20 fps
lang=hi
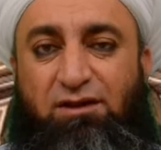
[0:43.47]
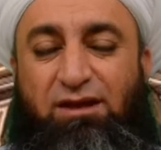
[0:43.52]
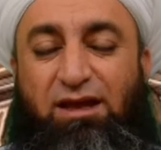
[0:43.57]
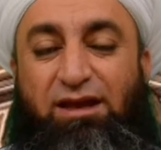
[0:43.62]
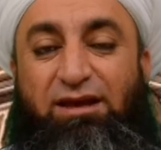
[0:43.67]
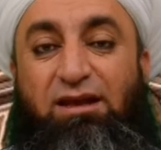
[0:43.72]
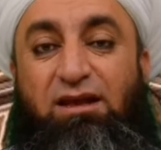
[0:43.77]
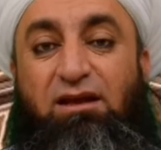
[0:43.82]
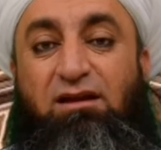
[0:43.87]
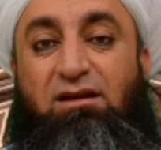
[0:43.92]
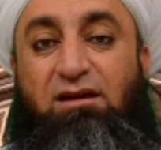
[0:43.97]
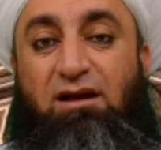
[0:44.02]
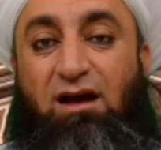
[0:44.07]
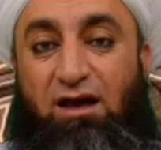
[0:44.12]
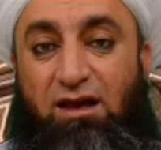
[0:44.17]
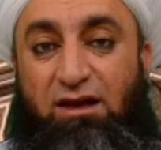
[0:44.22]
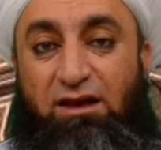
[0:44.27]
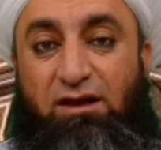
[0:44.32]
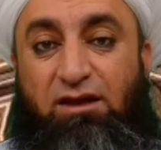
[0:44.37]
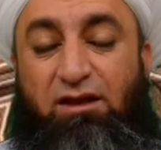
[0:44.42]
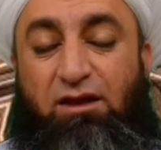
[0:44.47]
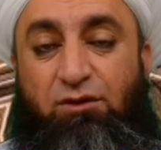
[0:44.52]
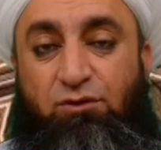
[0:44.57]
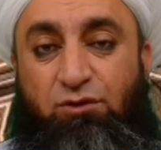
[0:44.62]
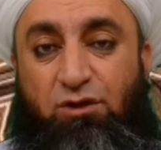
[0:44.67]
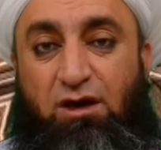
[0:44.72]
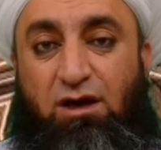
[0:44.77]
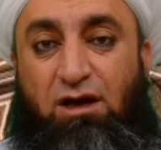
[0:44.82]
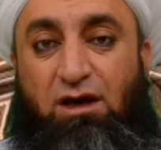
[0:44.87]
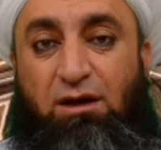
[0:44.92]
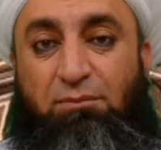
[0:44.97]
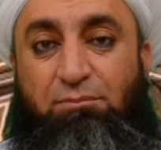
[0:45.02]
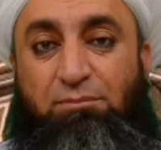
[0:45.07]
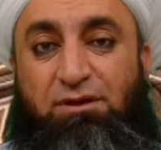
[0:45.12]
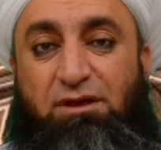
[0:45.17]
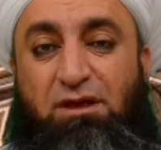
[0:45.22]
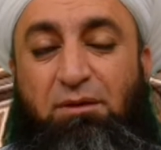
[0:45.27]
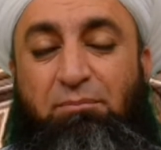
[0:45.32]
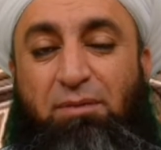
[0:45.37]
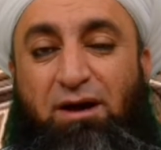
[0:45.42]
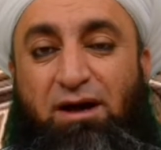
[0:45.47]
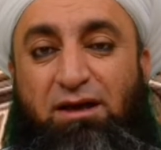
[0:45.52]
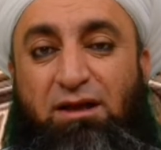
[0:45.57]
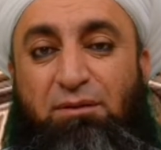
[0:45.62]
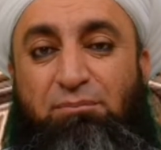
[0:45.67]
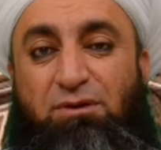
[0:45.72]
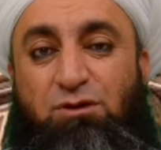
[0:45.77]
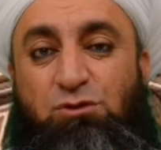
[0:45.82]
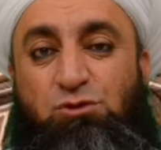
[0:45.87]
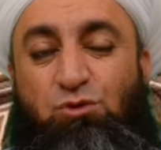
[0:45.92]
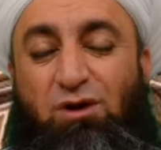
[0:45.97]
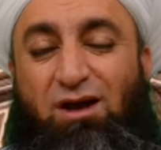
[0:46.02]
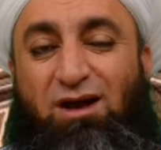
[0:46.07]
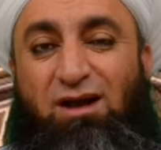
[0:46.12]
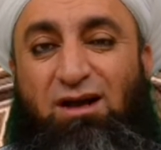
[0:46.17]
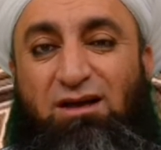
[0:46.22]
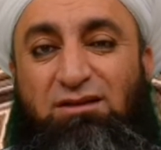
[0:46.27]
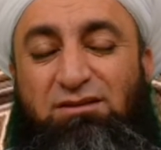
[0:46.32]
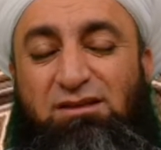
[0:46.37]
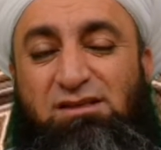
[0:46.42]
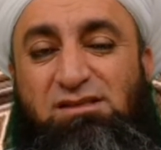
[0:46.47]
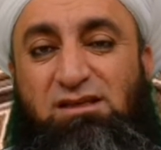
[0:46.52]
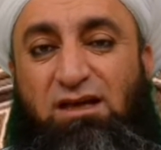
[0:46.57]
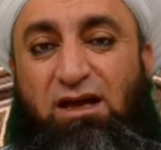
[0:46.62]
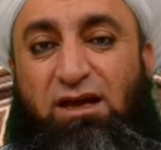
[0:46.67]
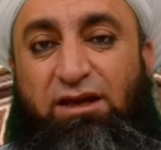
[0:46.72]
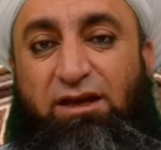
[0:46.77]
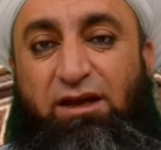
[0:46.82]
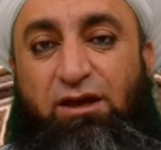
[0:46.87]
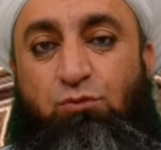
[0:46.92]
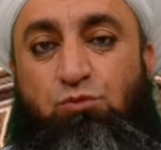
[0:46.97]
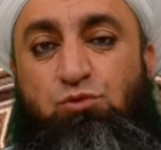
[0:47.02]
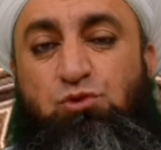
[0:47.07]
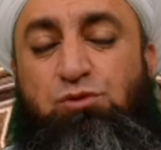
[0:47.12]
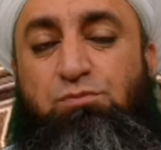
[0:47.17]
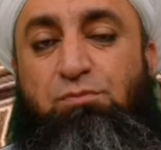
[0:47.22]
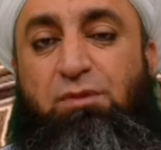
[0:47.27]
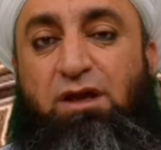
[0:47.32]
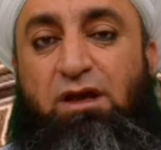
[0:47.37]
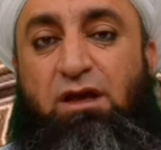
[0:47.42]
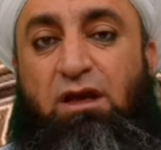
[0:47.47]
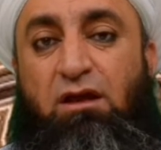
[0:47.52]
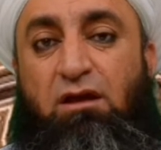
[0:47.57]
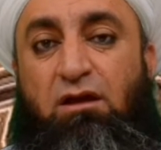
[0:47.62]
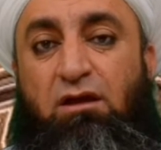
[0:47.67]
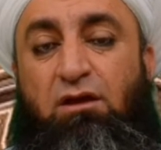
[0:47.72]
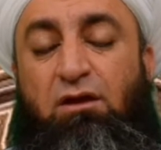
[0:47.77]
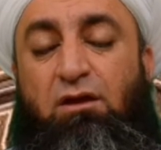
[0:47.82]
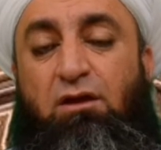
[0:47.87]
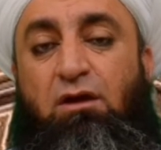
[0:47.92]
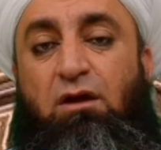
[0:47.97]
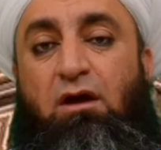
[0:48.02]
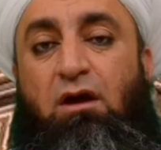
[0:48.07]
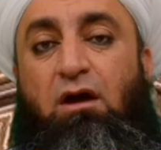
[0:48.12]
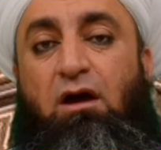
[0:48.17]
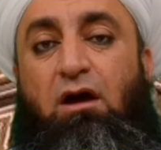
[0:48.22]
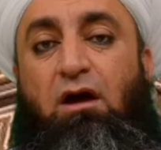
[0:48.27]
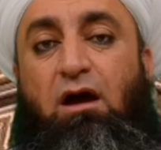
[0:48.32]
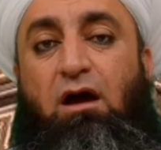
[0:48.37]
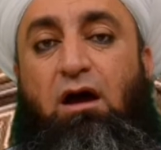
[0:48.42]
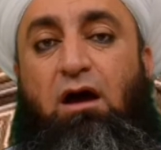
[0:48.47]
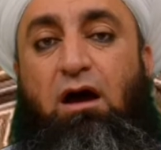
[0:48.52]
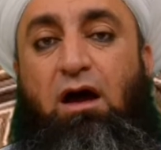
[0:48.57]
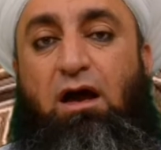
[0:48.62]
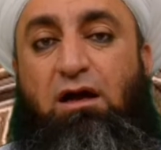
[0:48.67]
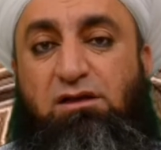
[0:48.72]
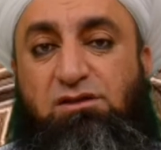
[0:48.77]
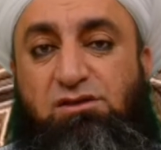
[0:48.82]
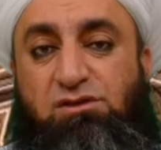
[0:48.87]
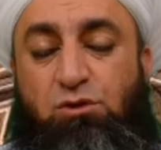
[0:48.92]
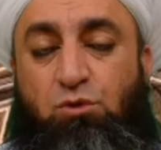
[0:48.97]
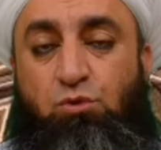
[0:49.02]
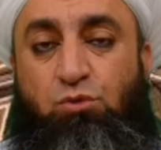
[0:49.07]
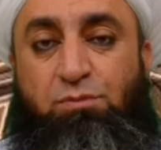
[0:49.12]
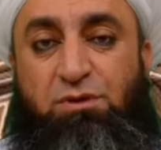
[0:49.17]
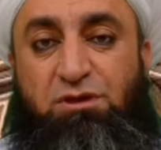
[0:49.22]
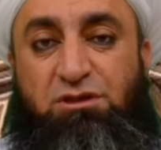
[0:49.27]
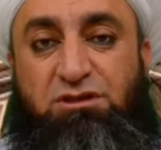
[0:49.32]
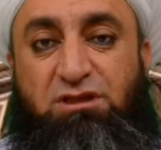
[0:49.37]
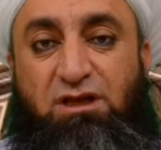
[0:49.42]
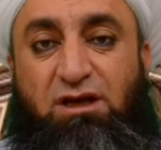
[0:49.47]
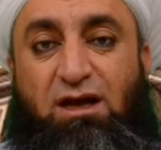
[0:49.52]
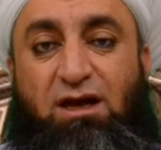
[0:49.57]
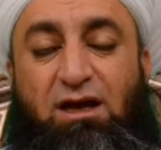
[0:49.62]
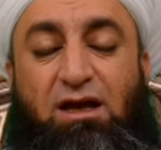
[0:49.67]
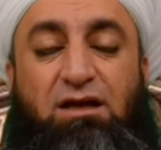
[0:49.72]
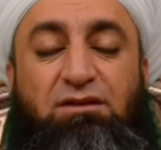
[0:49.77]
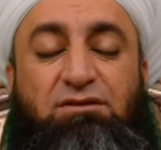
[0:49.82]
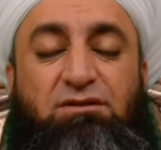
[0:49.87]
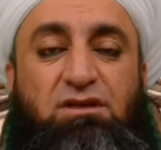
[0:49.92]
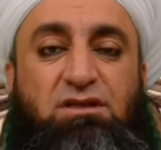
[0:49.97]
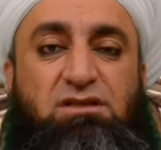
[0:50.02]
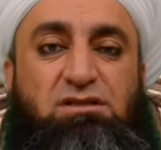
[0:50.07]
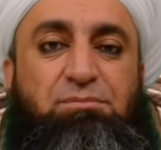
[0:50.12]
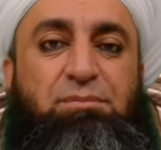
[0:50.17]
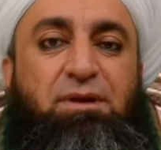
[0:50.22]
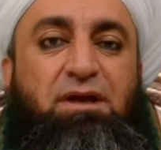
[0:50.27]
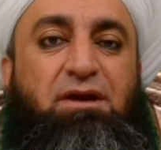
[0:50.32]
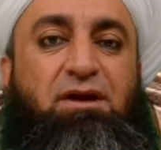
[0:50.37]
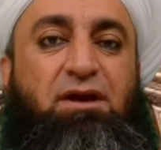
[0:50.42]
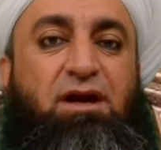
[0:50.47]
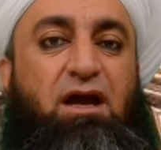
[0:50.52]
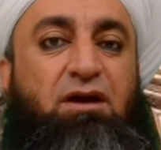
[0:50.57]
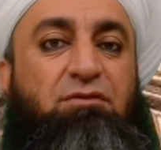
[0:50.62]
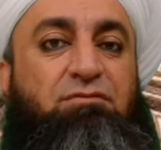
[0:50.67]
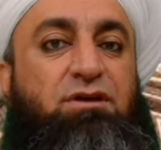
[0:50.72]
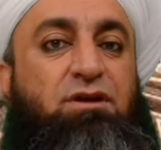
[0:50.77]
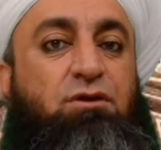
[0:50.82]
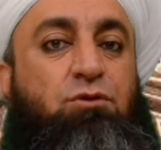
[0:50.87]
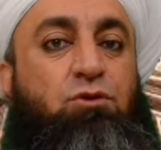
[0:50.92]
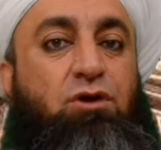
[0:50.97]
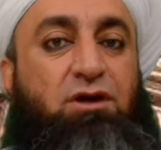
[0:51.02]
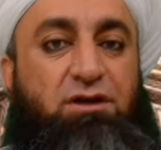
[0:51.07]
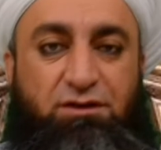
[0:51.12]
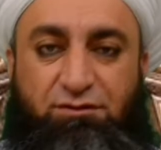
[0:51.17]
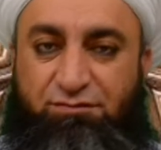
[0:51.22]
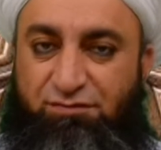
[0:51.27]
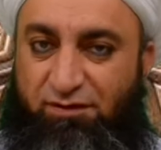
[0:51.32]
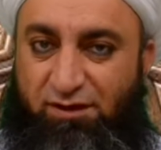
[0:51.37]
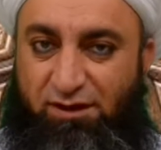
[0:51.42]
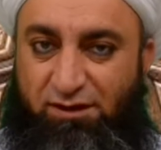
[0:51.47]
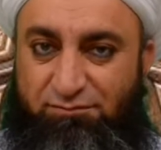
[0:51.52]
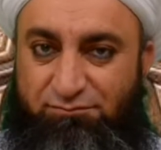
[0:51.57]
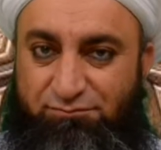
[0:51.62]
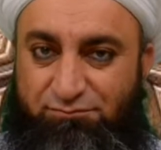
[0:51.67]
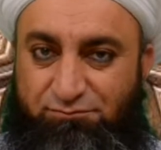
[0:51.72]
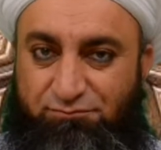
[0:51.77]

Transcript: यानी काले खिताब के बारे में जो अहादीस आए हैं उसमें अक्सर बेशतर अहादीस में रावी ज़ीफ़ है